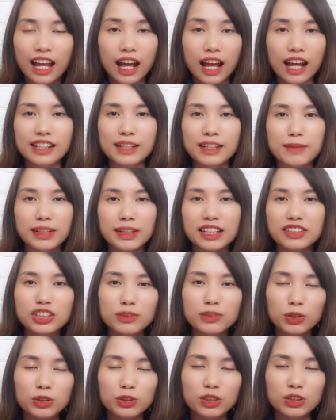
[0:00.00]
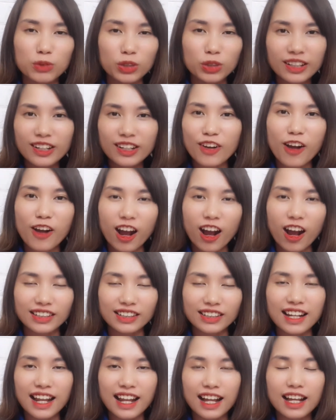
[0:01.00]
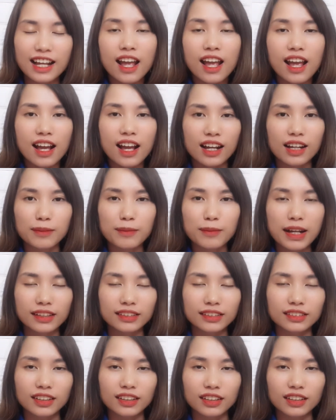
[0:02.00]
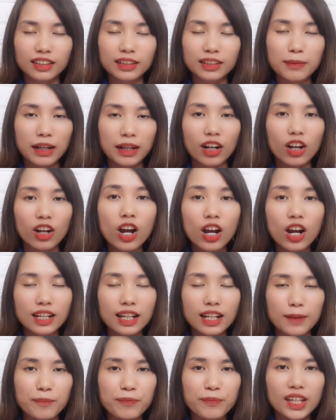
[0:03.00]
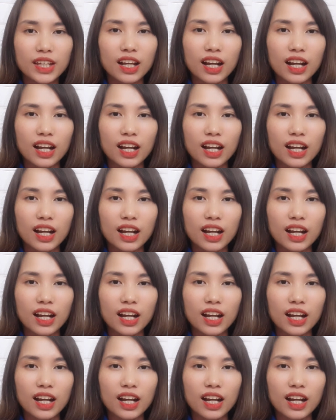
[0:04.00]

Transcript: à, Hiệp mang đến cho mọi người một cái câu hỏi đó là à, bạn em à, bạn có hỏi là